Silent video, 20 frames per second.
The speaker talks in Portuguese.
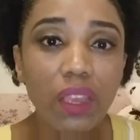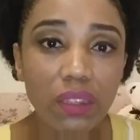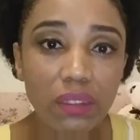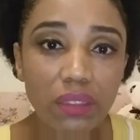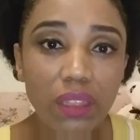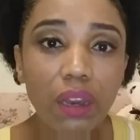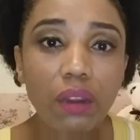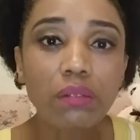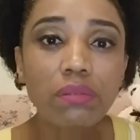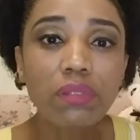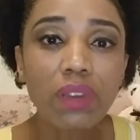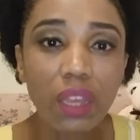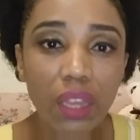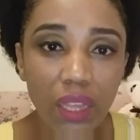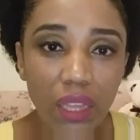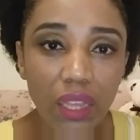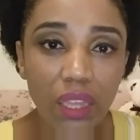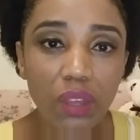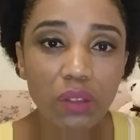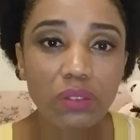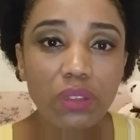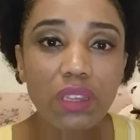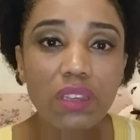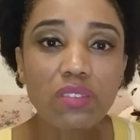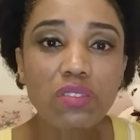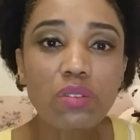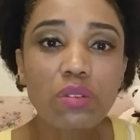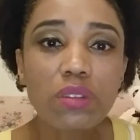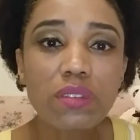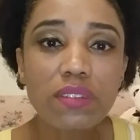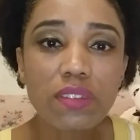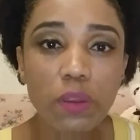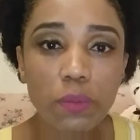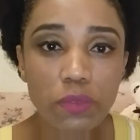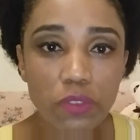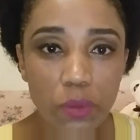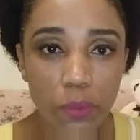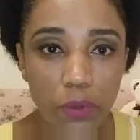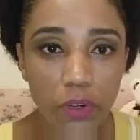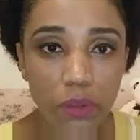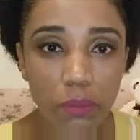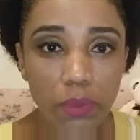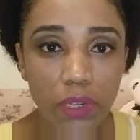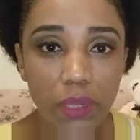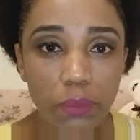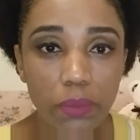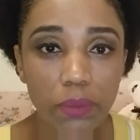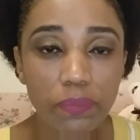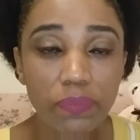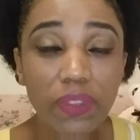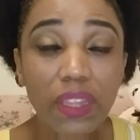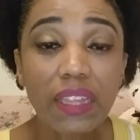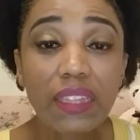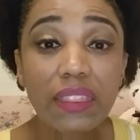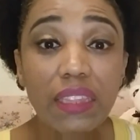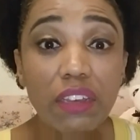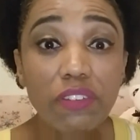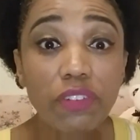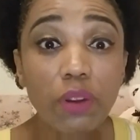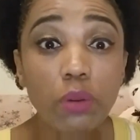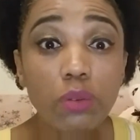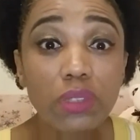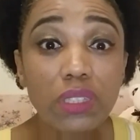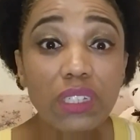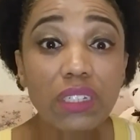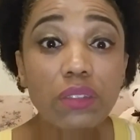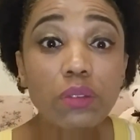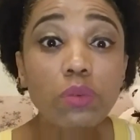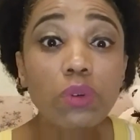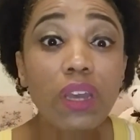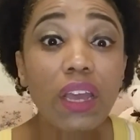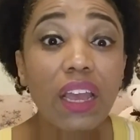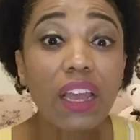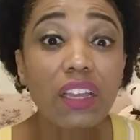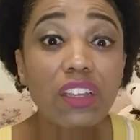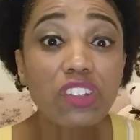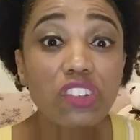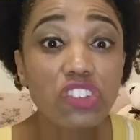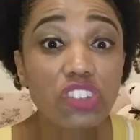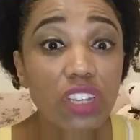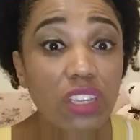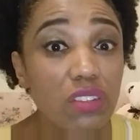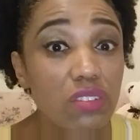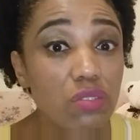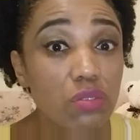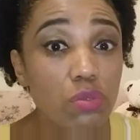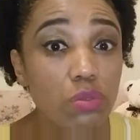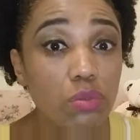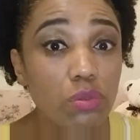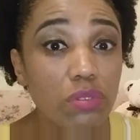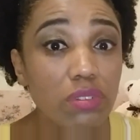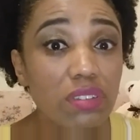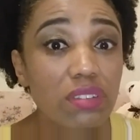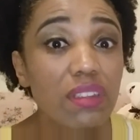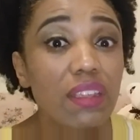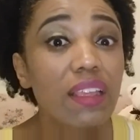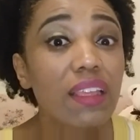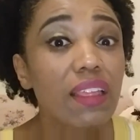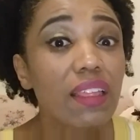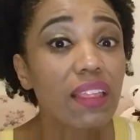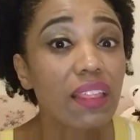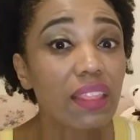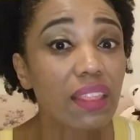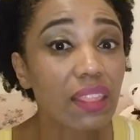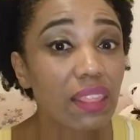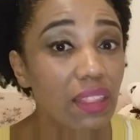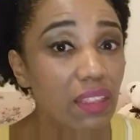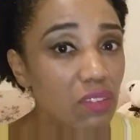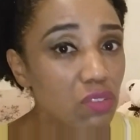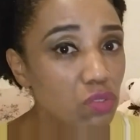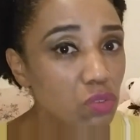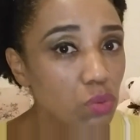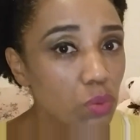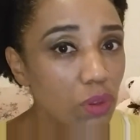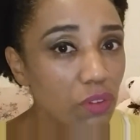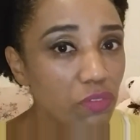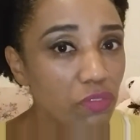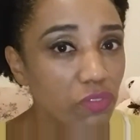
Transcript: Então, eu tenho a solução do seu problema. Tá faltando Jesus na sua